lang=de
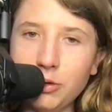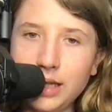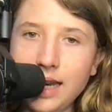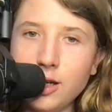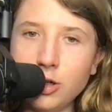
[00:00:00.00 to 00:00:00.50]

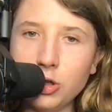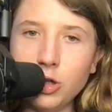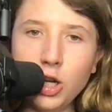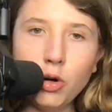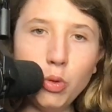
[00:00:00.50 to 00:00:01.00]
authentisch
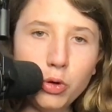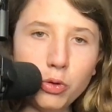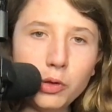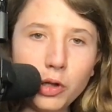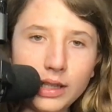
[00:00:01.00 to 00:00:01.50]

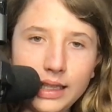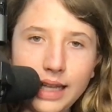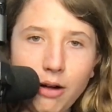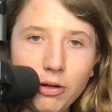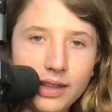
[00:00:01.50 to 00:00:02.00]
und
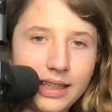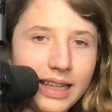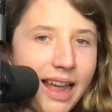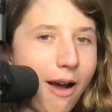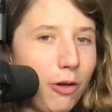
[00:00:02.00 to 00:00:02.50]
unordentlich aussehen,